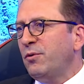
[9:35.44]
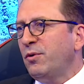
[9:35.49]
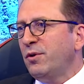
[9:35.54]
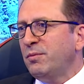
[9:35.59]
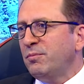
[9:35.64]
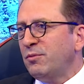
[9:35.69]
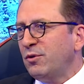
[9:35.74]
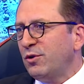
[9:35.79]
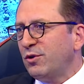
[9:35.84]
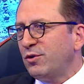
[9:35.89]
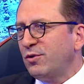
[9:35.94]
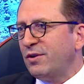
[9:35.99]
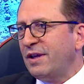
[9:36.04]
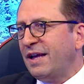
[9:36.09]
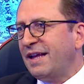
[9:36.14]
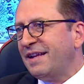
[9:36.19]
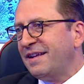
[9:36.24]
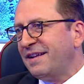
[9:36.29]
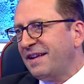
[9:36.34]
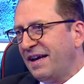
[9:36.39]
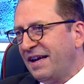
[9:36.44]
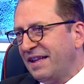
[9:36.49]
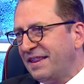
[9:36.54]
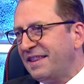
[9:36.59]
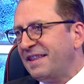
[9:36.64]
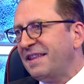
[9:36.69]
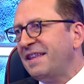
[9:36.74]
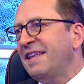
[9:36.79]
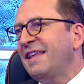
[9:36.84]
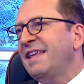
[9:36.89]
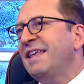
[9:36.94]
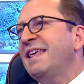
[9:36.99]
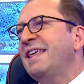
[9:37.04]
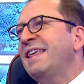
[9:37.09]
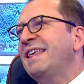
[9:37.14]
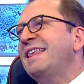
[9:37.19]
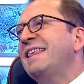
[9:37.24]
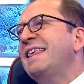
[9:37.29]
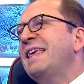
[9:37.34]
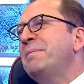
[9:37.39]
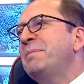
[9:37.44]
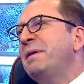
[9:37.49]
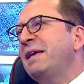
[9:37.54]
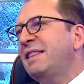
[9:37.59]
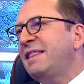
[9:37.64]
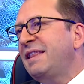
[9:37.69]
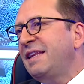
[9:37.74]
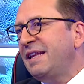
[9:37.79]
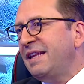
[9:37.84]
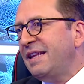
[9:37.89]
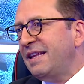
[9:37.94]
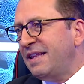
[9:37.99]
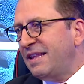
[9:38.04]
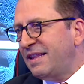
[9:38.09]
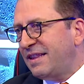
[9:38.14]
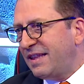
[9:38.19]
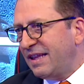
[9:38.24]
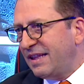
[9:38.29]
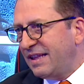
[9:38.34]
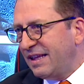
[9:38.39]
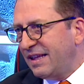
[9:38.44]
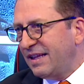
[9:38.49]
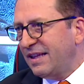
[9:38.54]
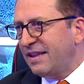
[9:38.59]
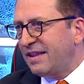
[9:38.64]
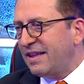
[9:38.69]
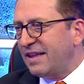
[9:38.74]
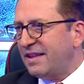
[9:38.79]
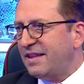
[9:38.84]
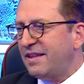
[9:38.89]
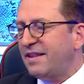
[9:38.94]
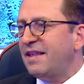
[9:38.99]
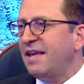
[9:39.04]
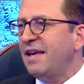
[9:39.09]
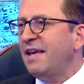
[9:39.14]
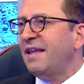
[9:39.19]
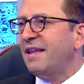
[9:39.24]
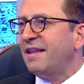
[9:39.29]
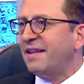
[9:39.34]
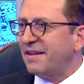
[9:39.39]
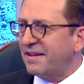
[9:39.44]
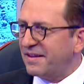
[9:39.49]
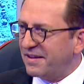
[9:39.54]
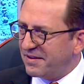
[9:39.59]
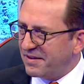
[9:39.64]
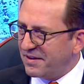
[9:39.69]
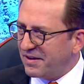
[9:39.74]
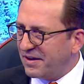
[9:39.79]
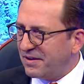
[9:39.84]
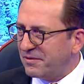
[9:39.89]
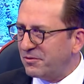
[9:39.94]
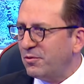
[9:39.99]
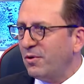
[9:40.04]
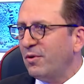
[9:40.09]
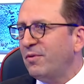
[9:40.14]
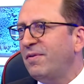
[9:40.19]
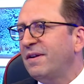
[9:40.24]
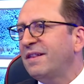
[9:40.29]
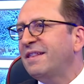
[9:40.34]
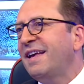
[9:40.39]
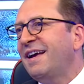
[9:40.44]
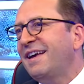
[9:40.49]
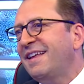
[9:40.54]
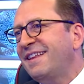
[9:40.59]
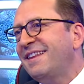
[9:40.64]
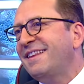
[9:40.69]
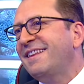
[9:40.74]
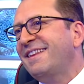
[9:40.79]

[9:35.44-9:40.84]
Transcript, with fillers: konmuyordu yani rahat emekliliğini istediğinizde size çok ha, fazla. O dönem